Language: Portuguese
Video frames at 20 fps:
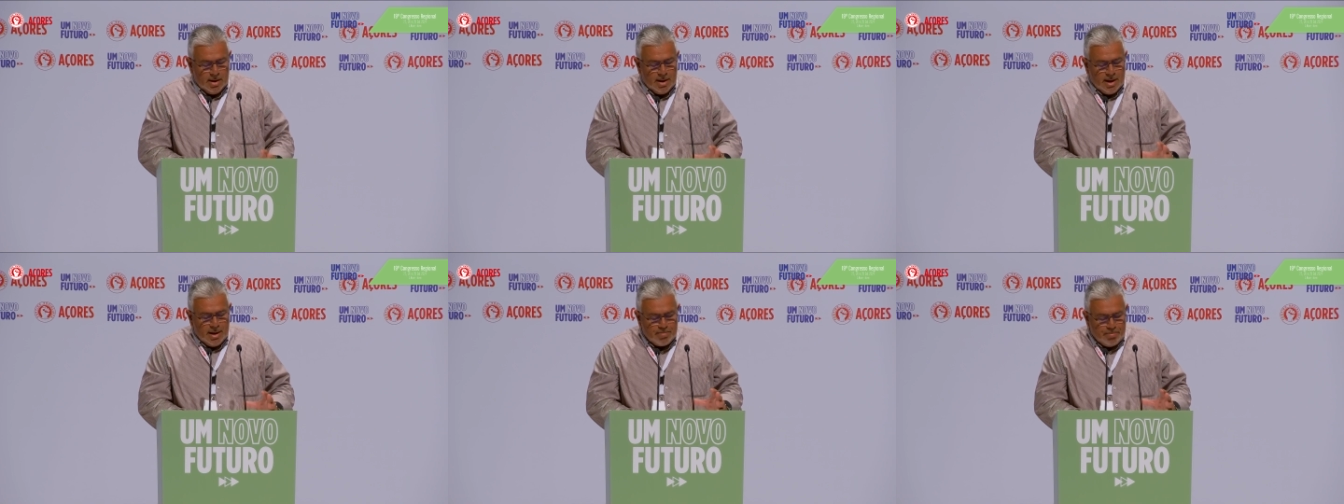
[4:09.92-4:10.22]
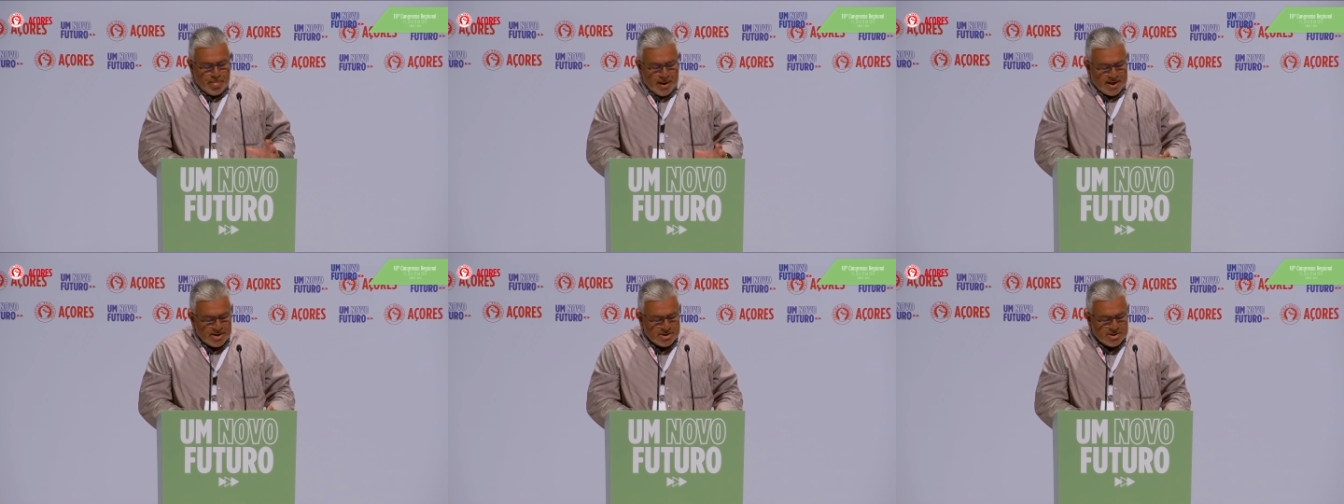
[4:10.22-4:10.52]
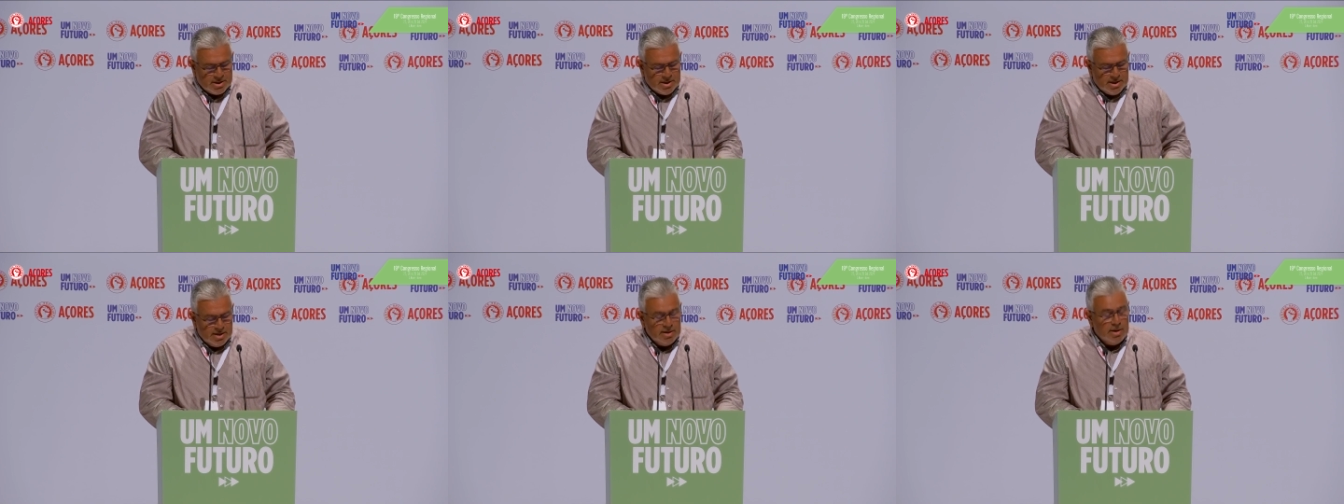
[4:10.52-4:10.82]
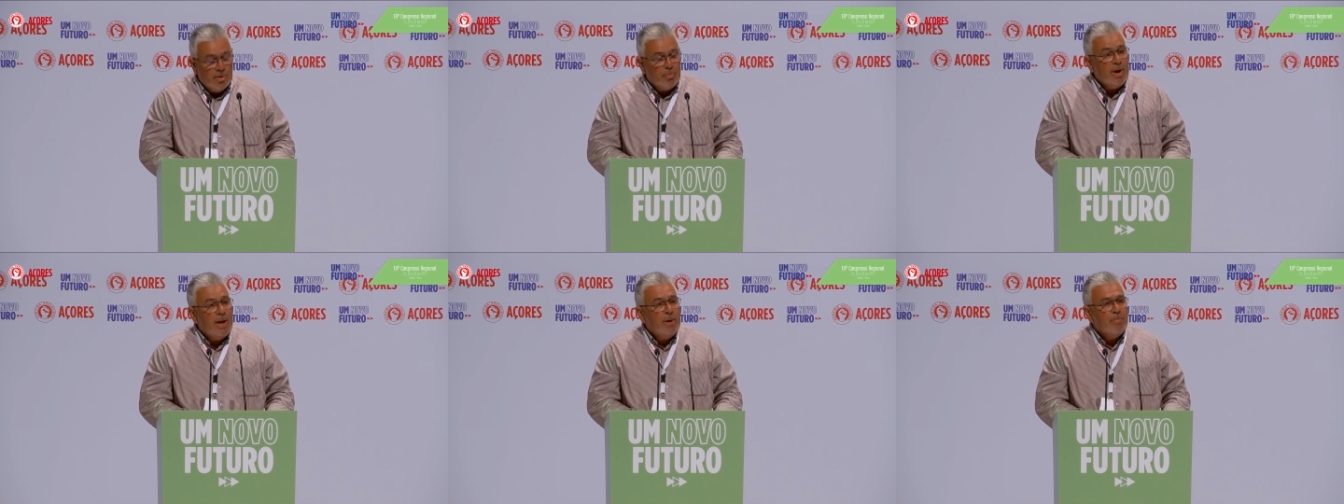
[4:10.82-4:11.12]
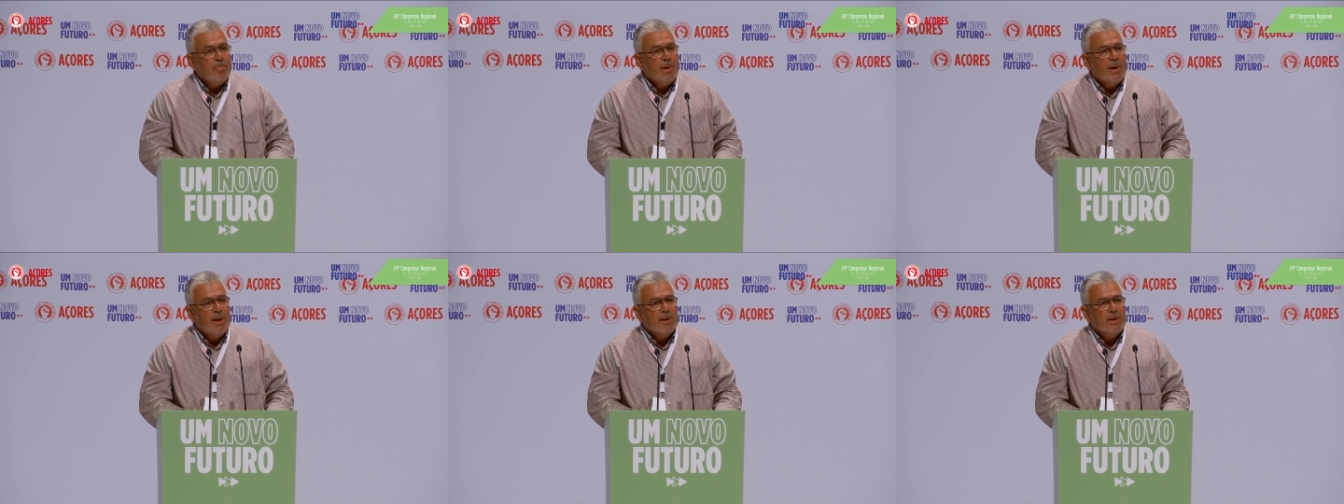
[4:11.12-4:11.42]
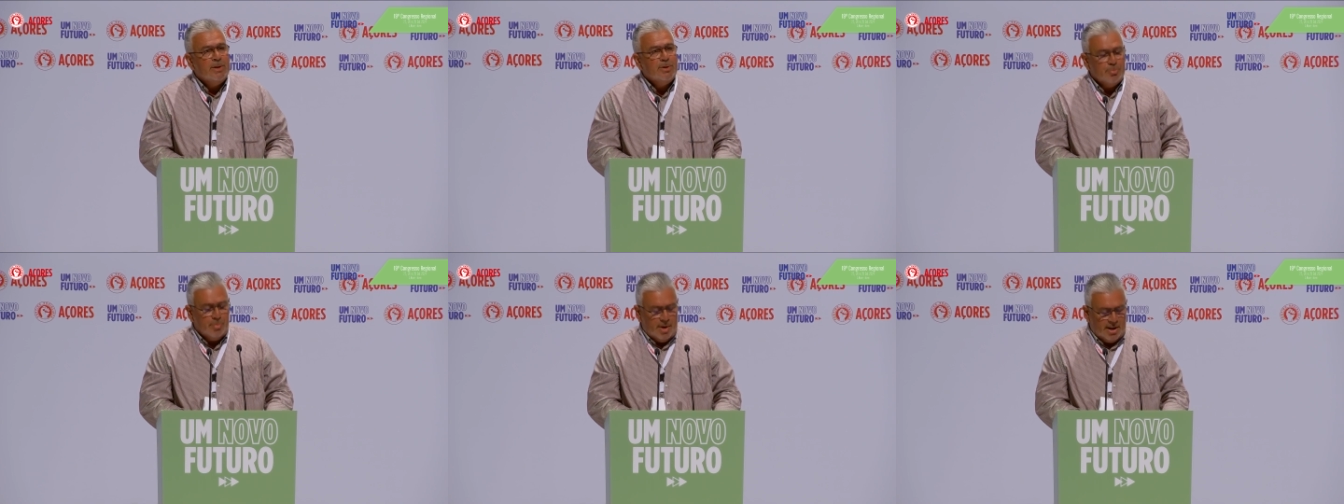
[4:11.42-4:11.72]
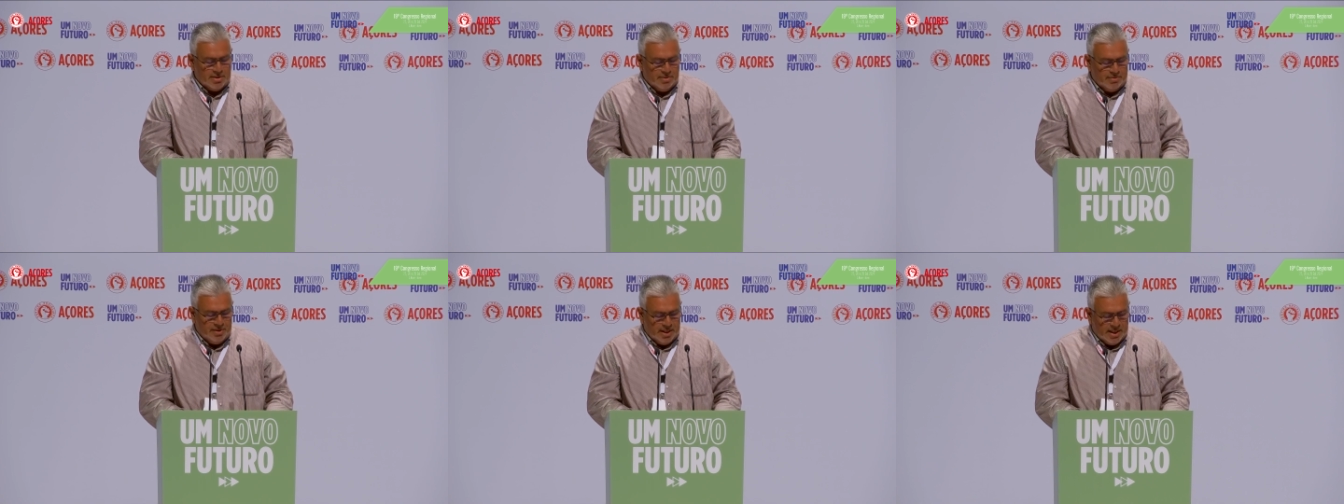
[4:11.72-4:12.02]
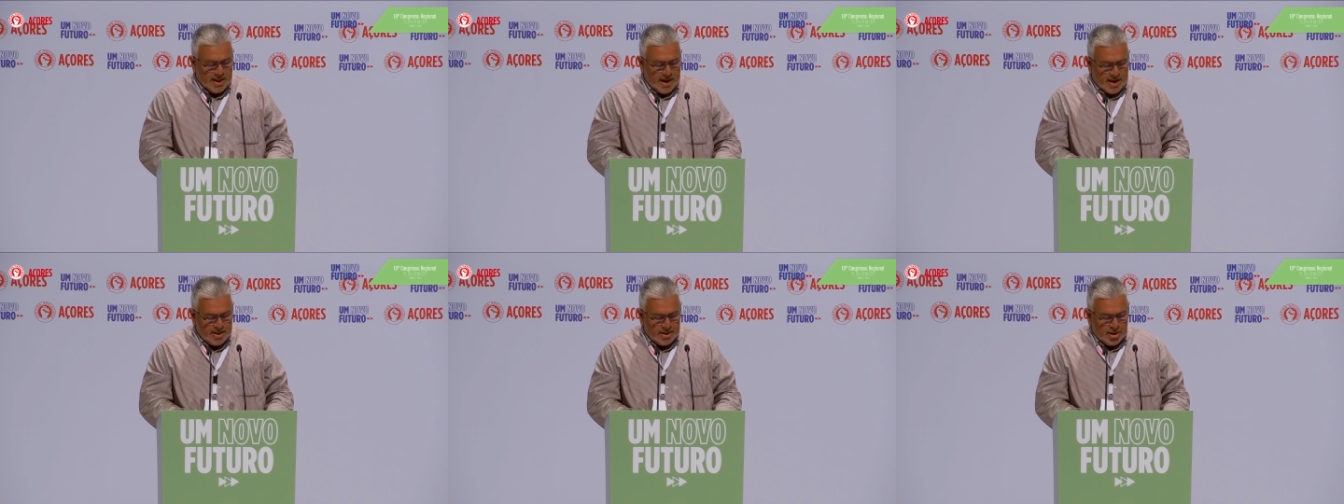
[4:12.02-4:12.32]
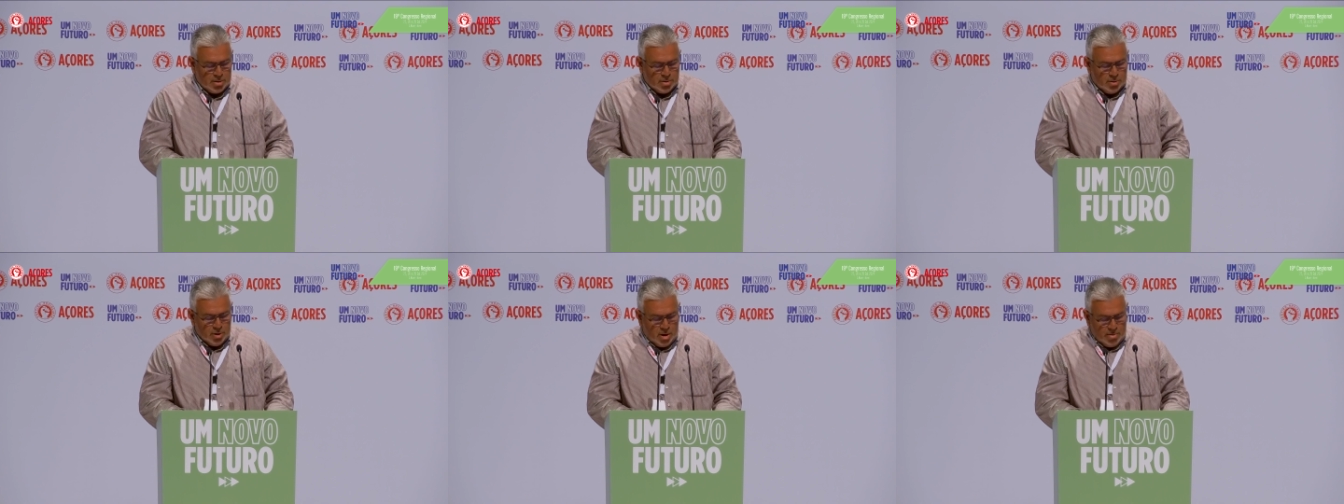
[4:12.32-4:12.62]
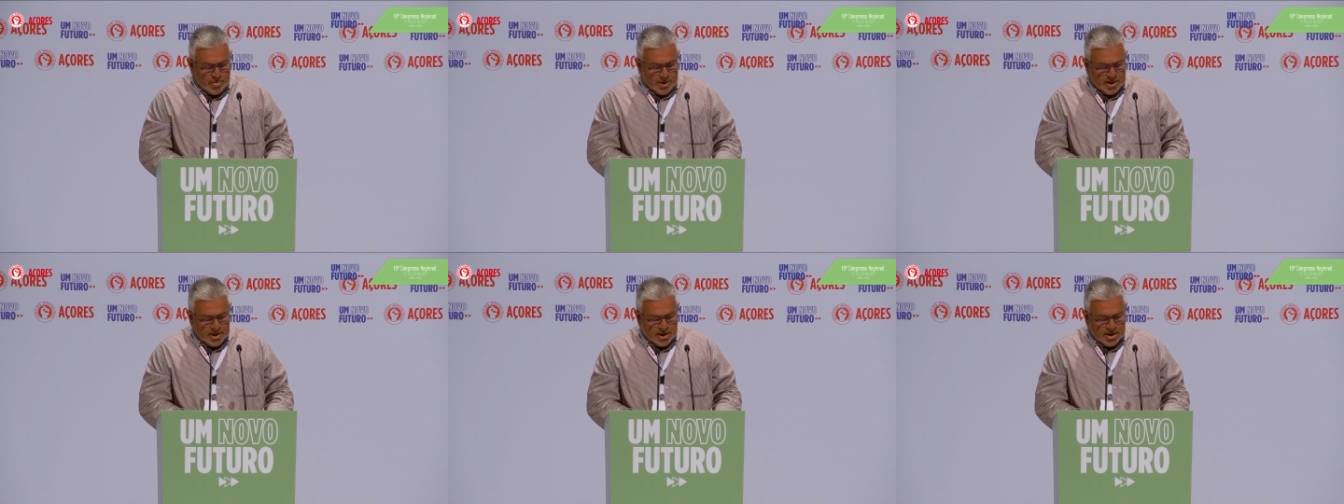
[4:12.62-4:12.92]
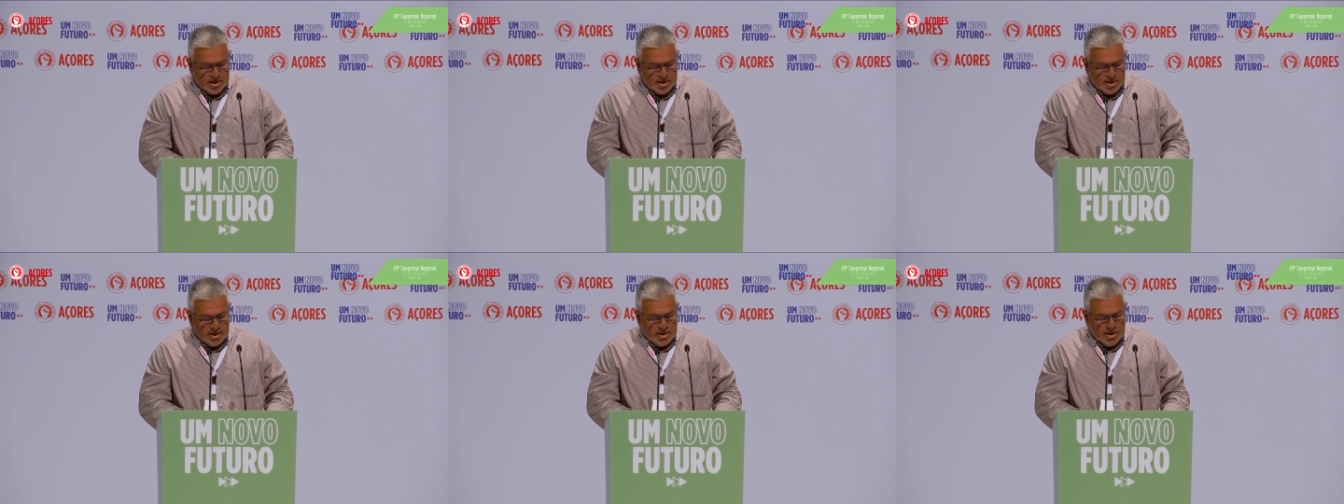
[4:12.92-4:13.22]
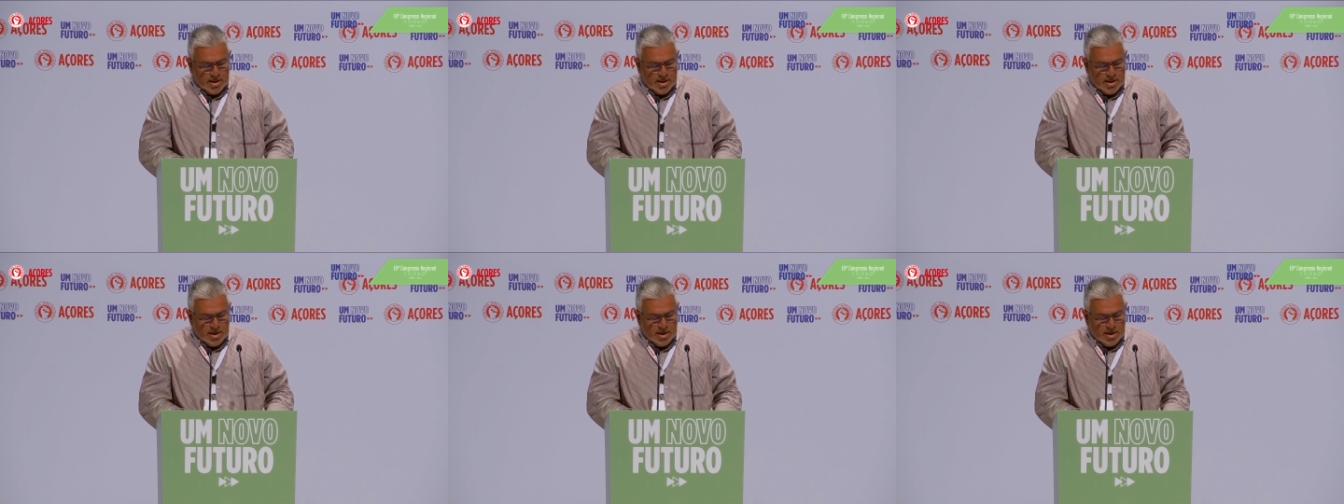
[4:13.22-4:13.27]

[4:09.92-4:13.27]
A pesca não é apenas uma atividade económica,